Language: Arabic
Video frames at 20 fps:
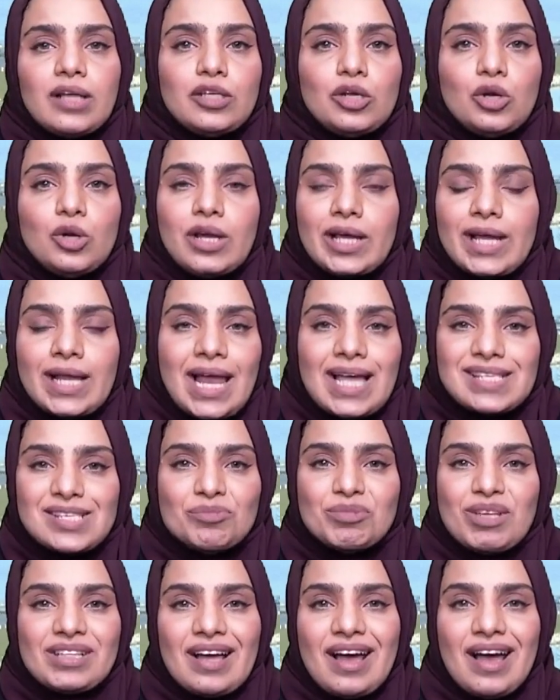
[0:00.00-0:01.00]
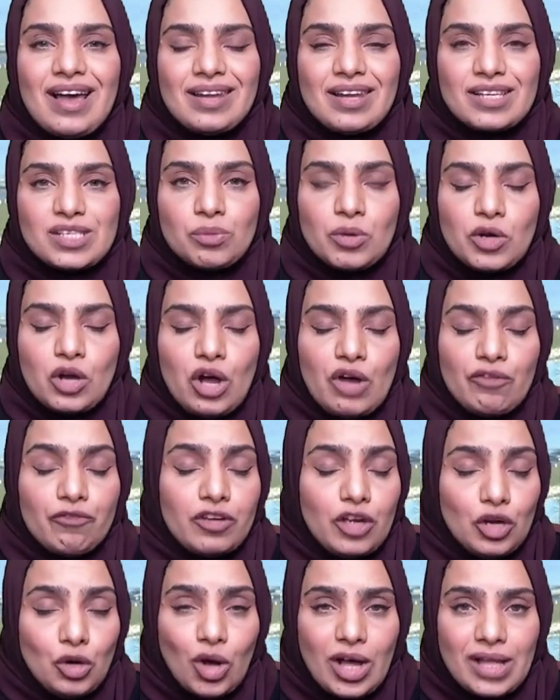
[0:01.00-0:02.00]
يقول لك لازم تتخلص منها
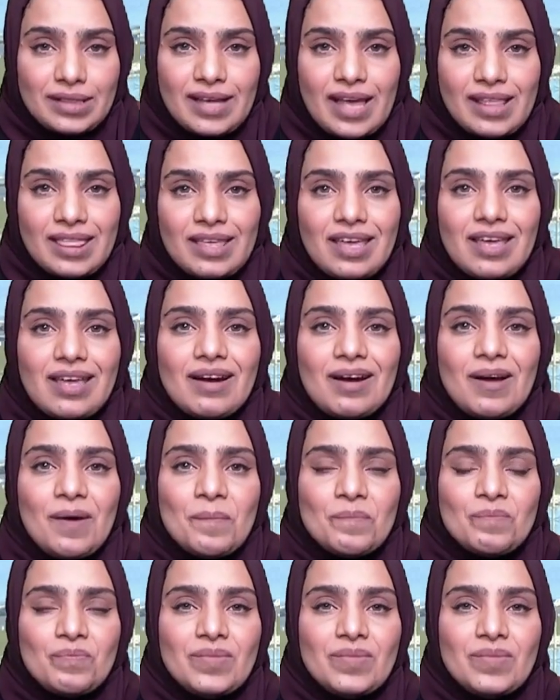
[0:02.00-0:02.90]
في عقد كثيره